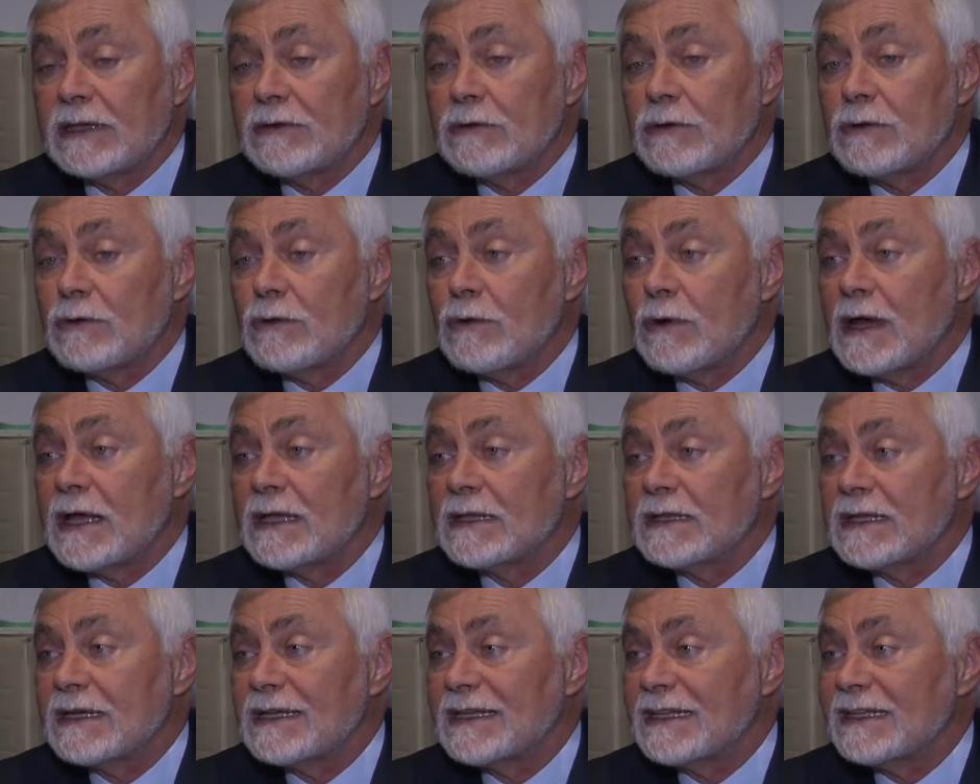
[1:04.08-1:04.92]
hanno
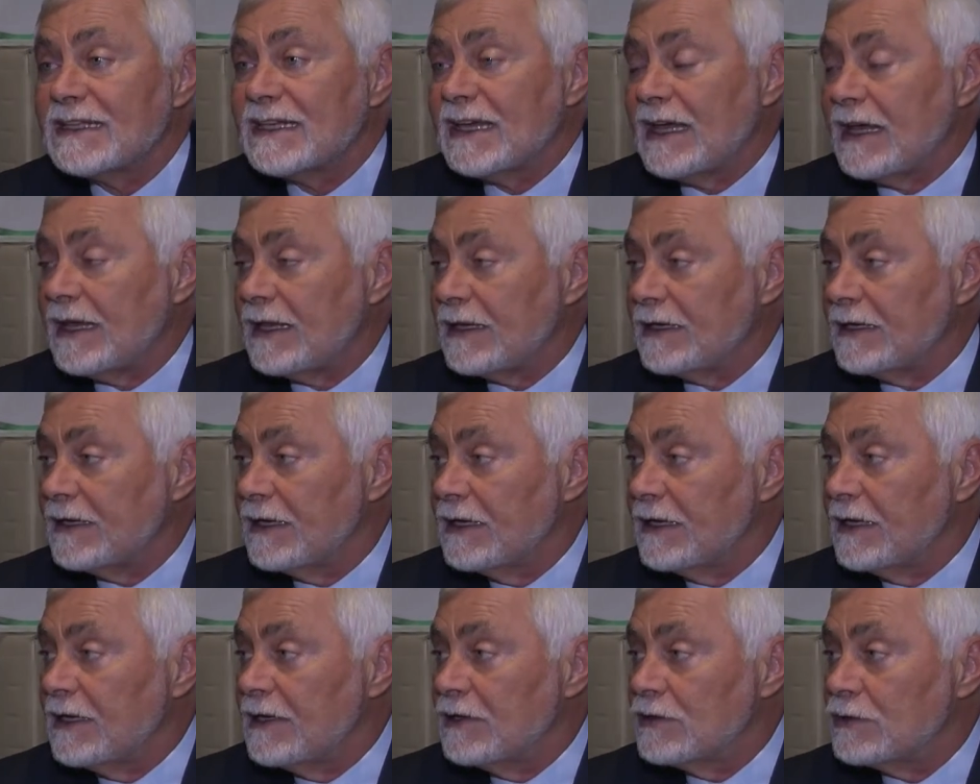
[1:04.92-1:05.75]
quadri chiari,
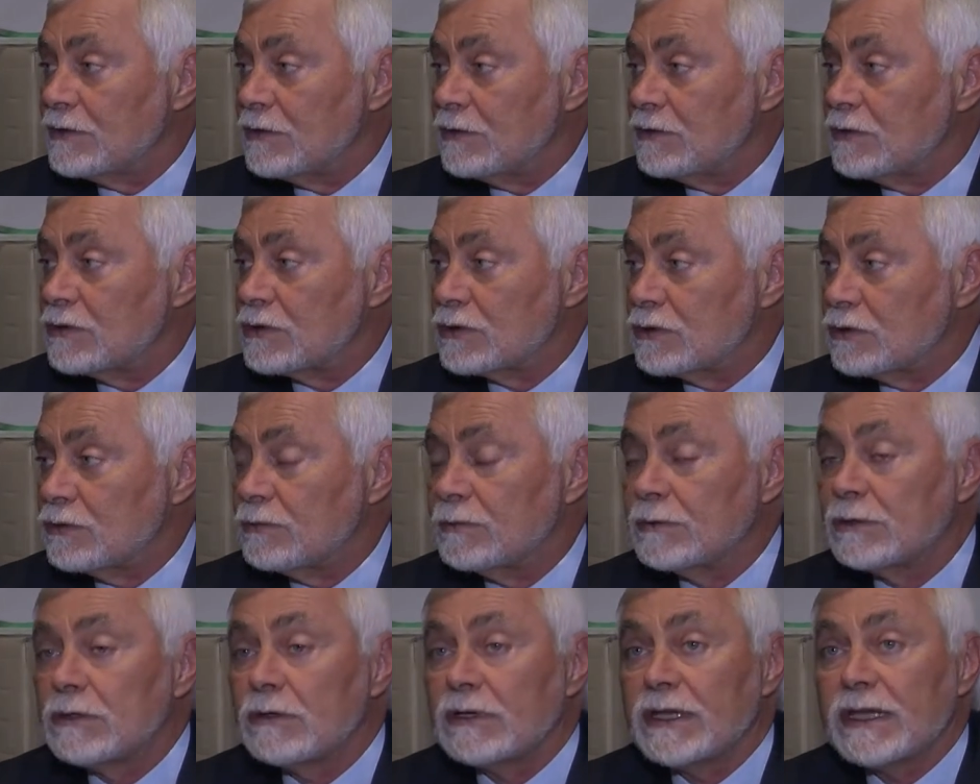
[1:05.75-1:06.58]
sono
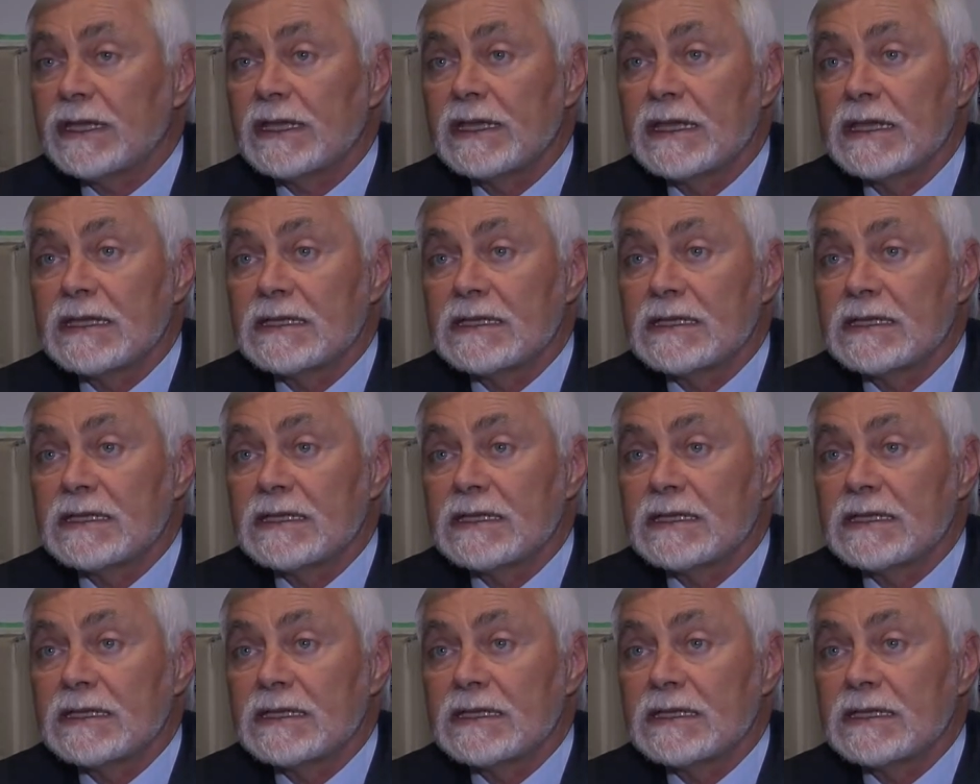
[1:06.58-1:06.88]
subdole,